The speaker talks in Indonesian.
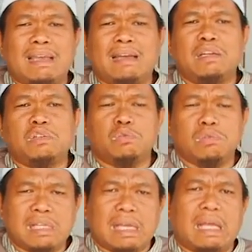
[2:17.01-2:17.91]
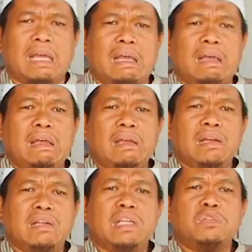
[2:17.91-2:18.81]
yang ada di Suriah.
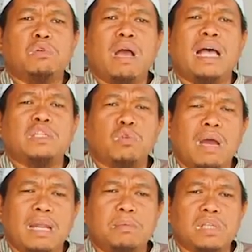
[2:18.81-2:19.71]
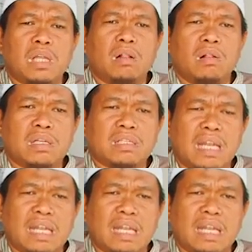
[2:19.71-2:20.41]
Dan juga hasungan Nabi SAW.